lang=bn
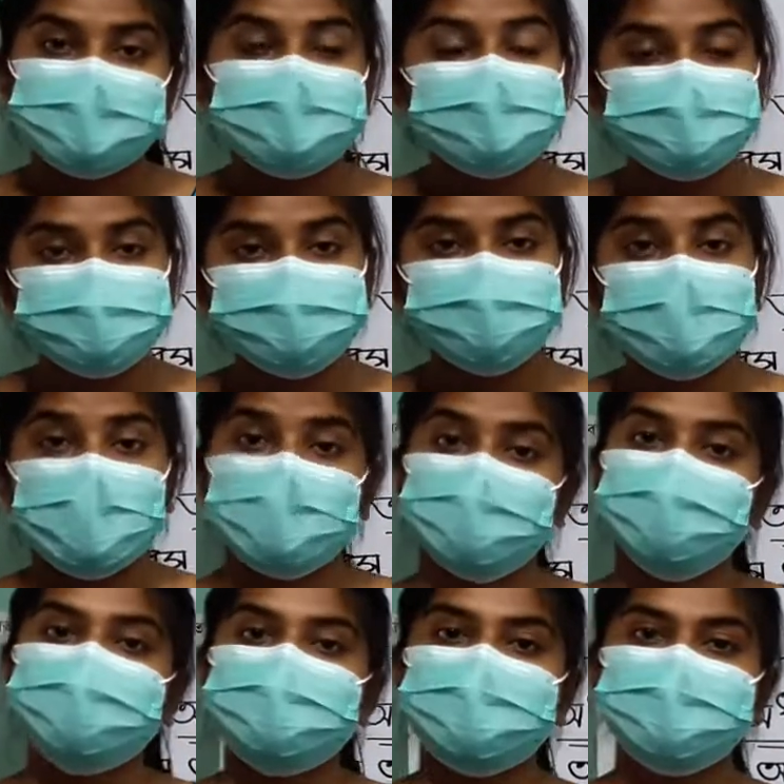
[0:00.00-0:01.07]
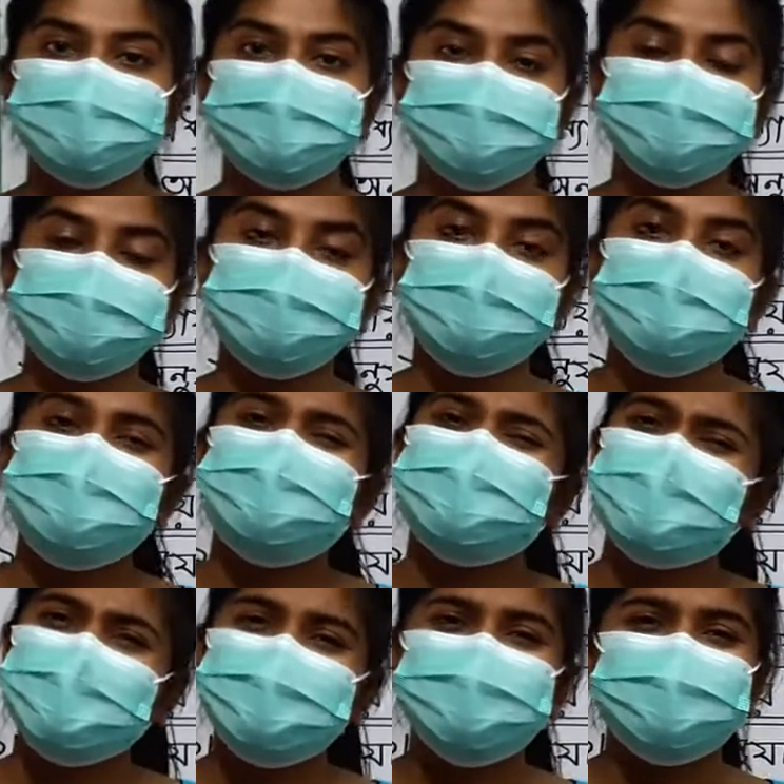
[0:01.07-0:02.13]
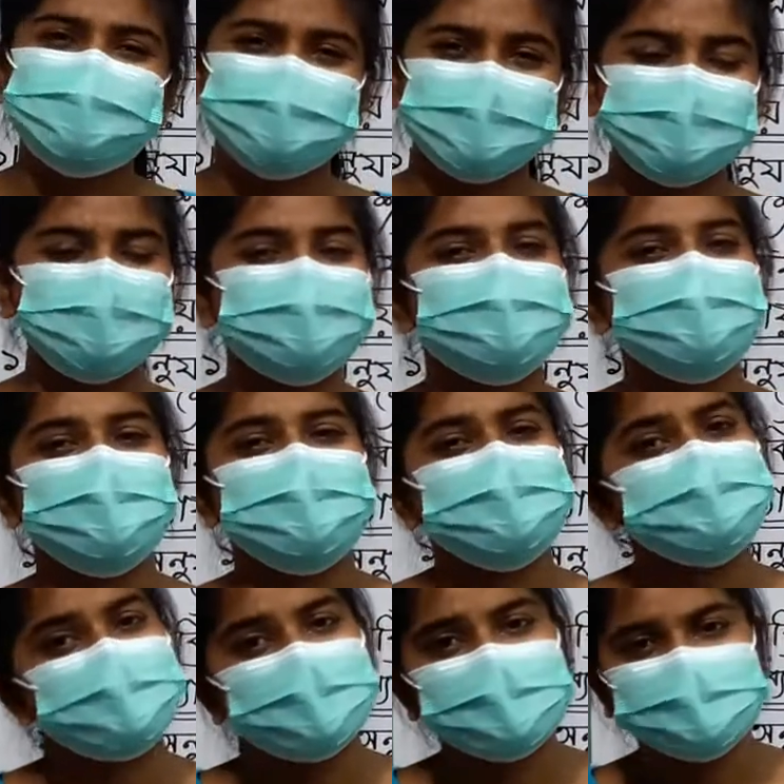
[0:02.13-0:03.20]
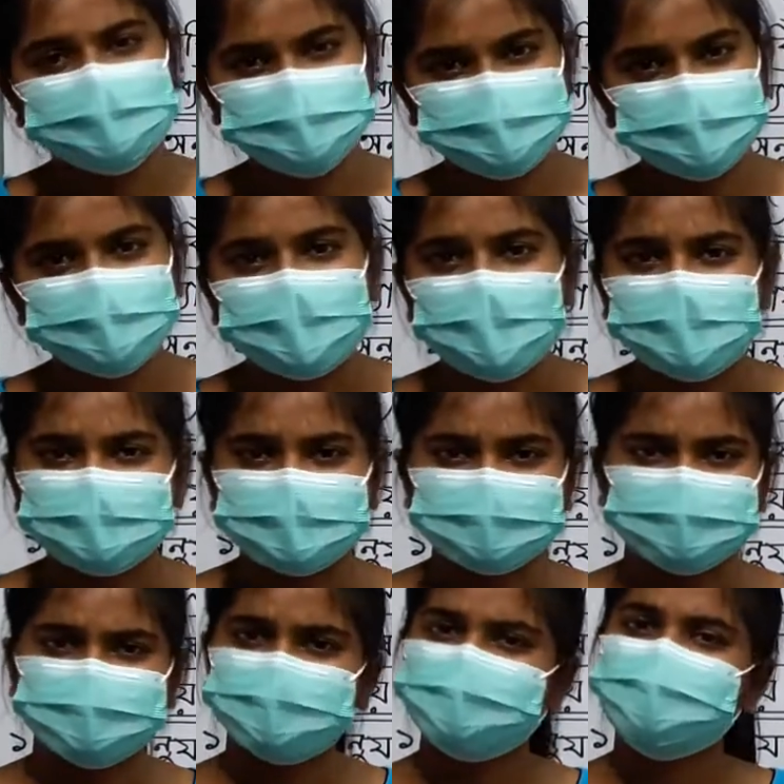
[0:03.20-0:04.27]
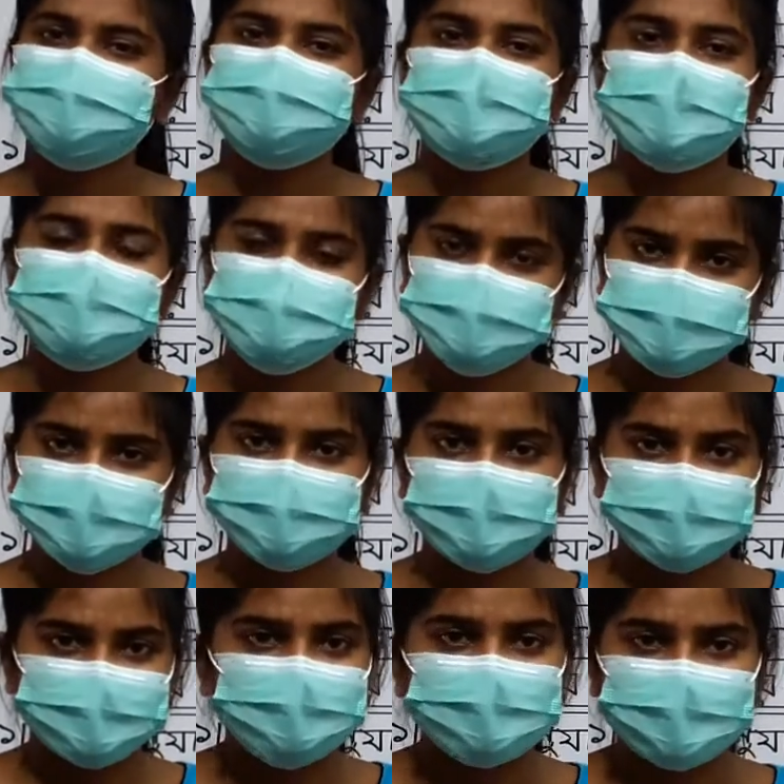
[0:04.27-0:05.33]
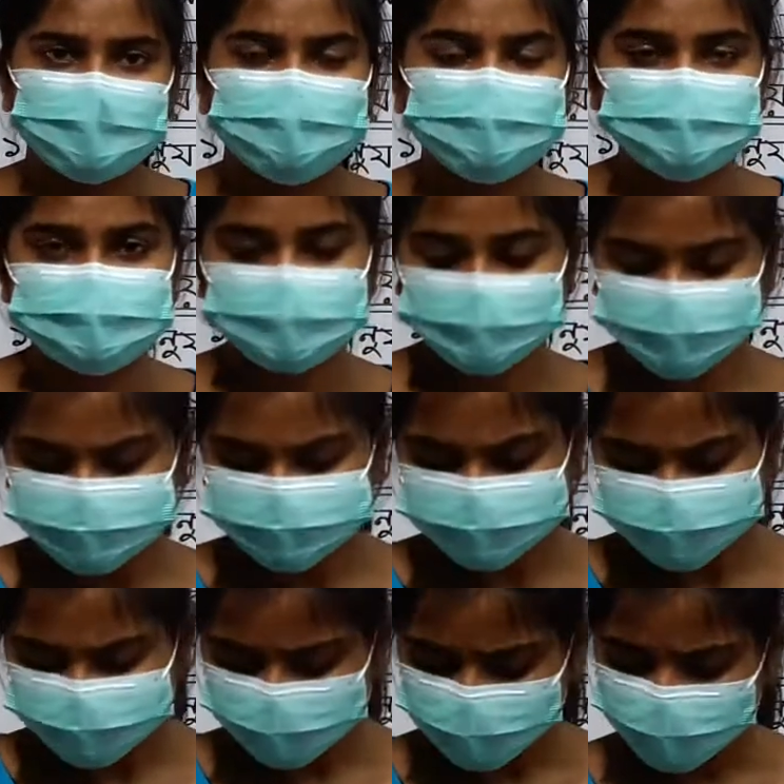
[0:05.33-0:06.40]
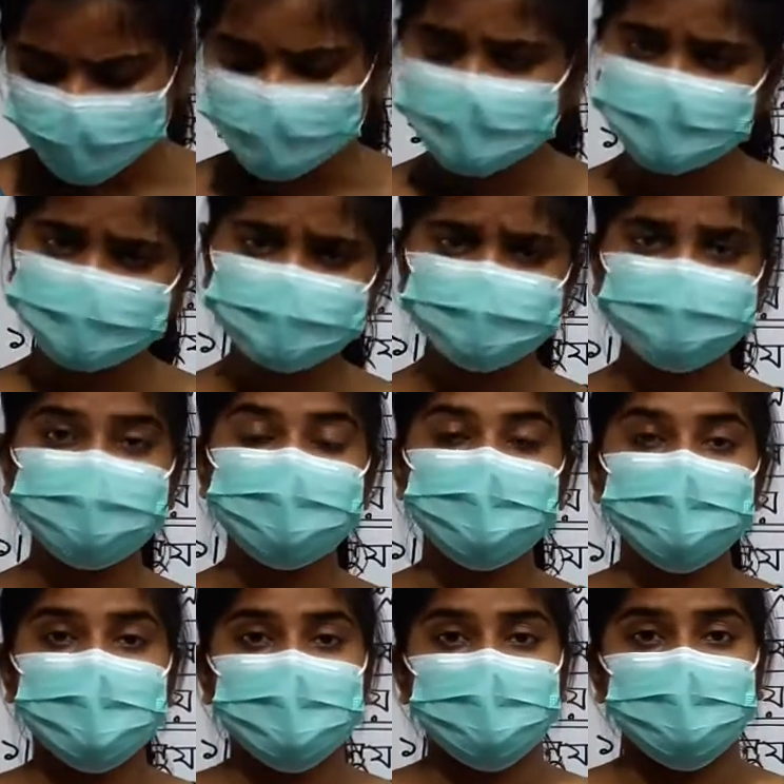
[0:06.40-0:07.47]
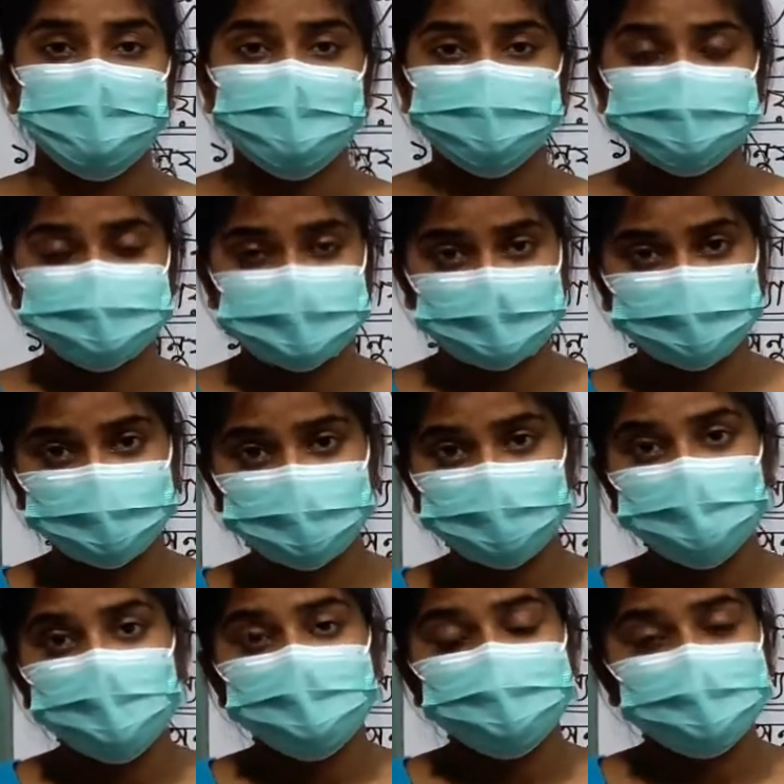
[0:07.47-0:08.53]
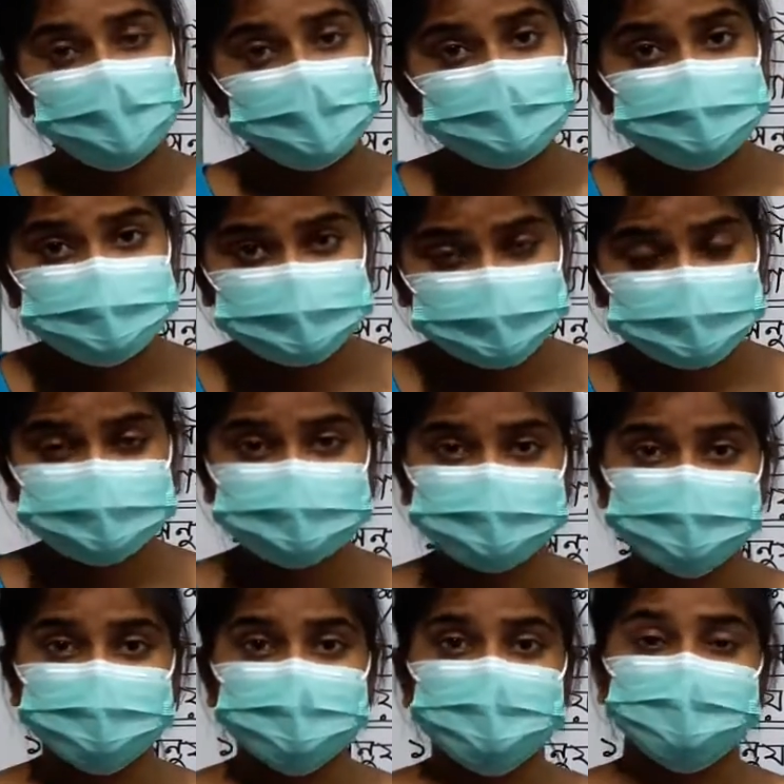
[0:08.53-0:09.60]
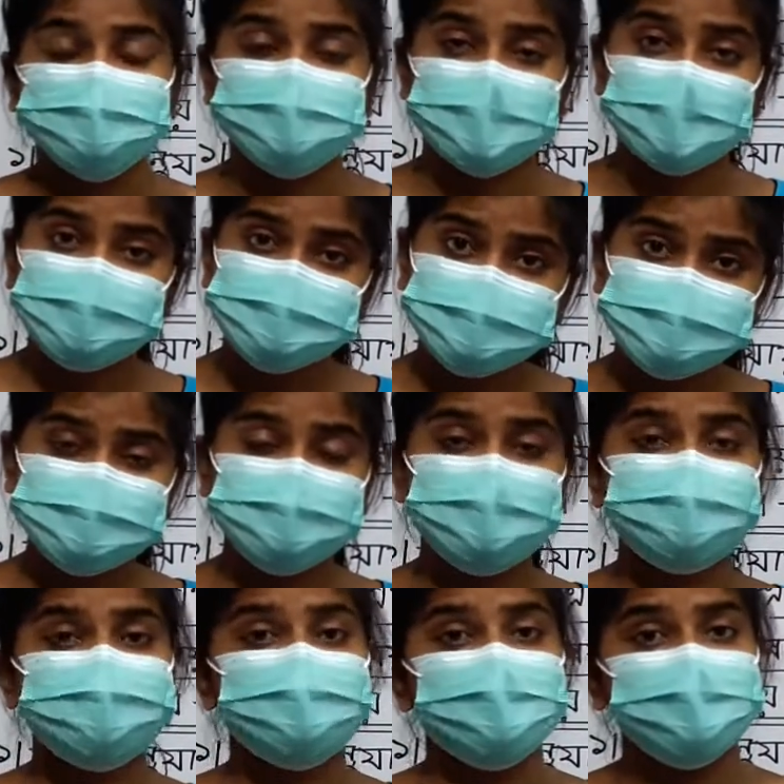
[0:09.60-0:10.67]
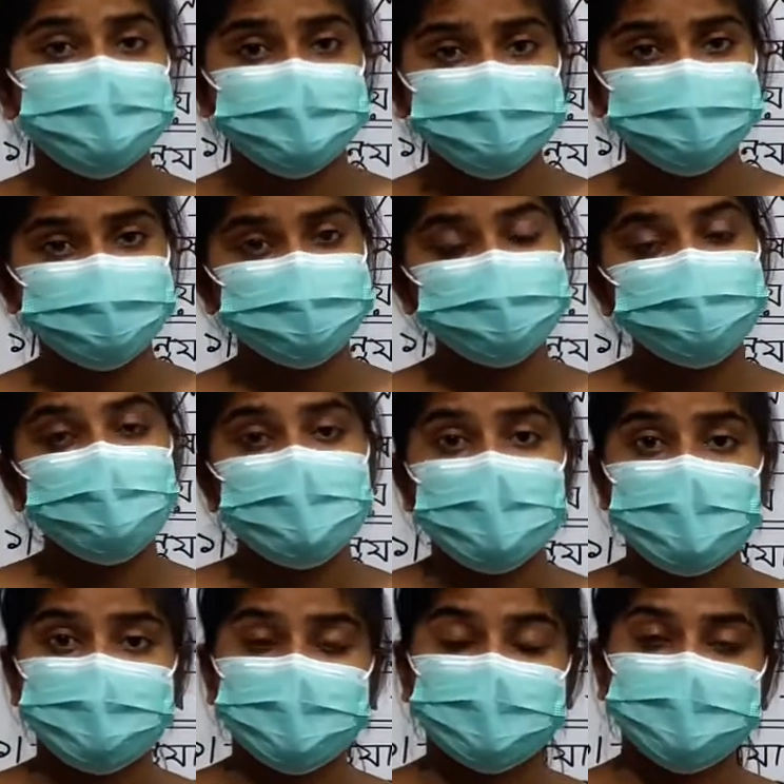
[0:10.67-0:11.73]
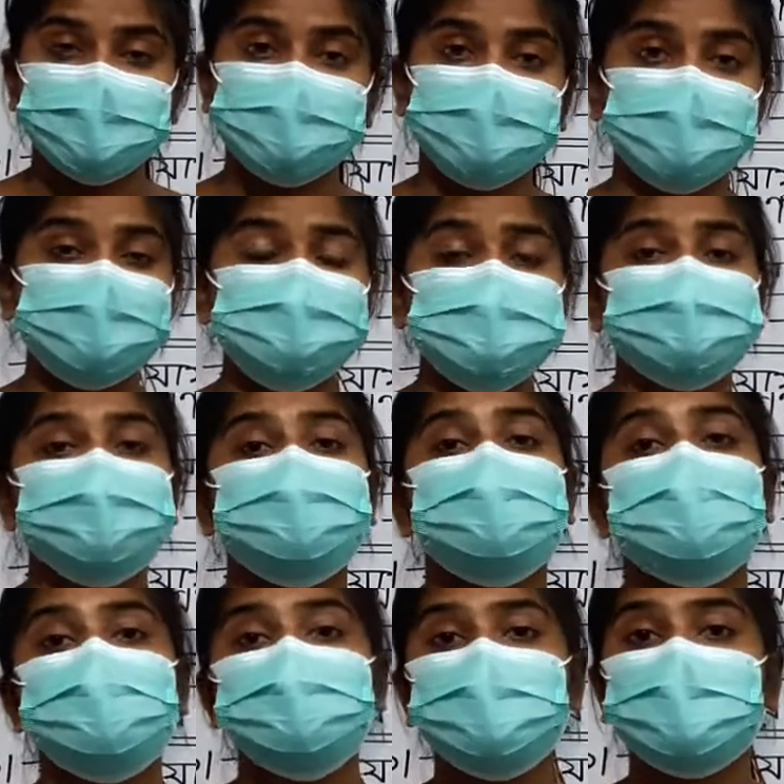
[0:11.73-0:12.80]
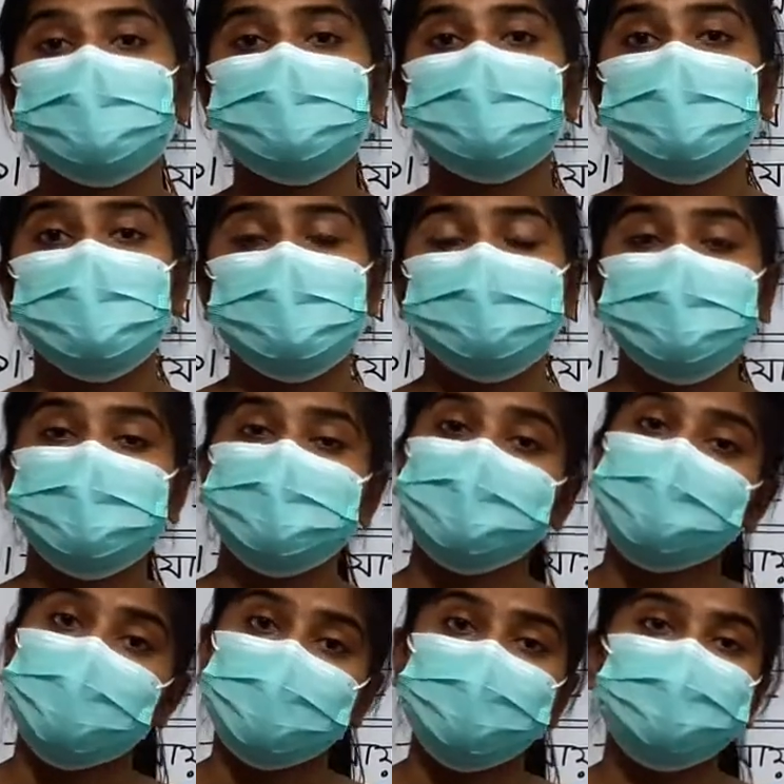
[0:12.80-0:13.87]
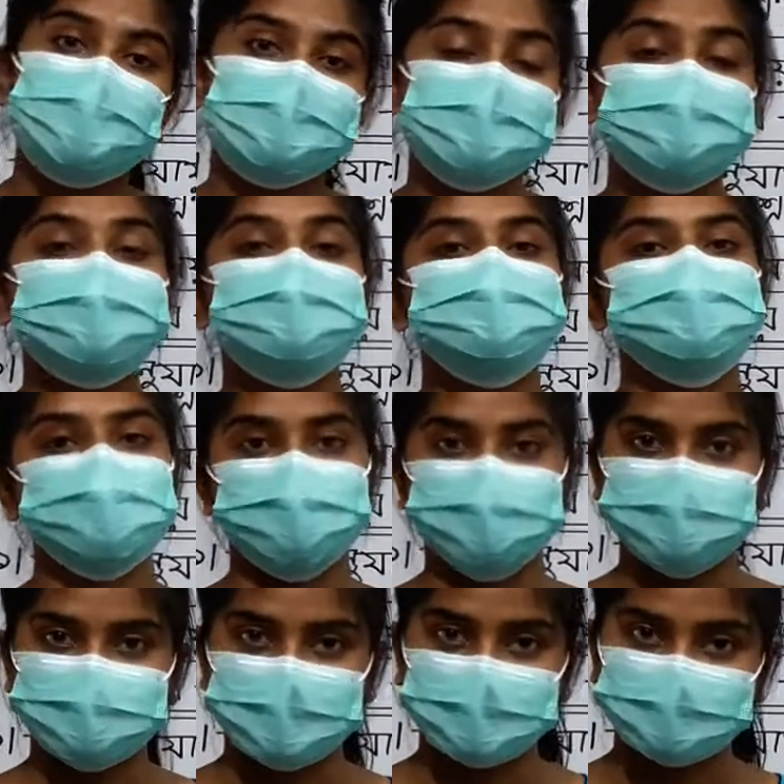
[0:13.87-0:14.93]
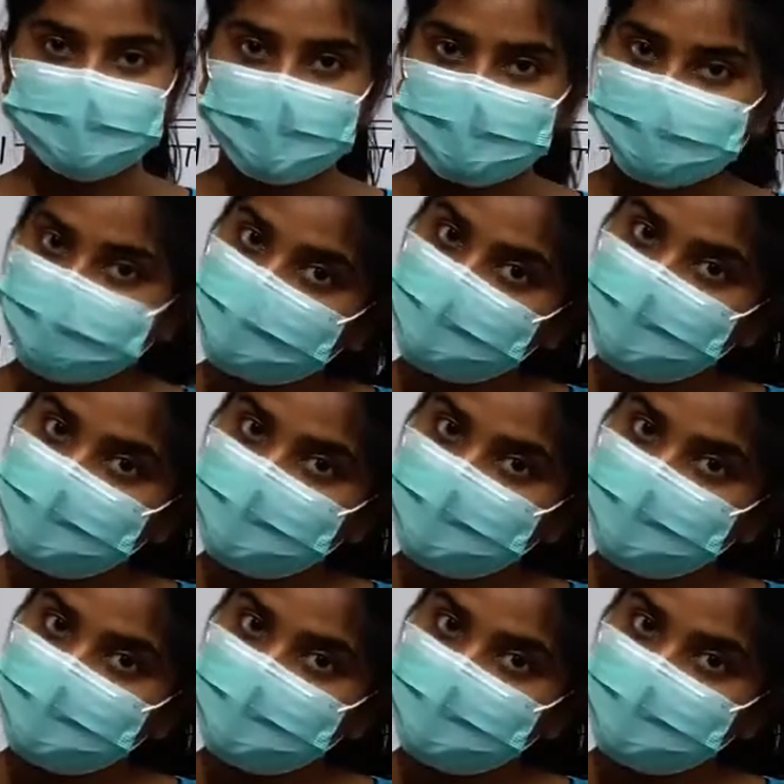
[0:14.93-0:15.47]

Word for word: কিন্তু এখন কিন্তু প্রায় প্রত্যেকটা ফলই সারা বছর পাওয়া যাচ্ছে কারণ চাষ সেভাবে করা হচ্ছে কিন্তু যেগুলো মেন সিজন সেই সিজনের ফল কিন্তু আমরা কীভাবে যেমন গরমকালের আম আমরা গরমকালে প্রচুর পরিমাণে পাবো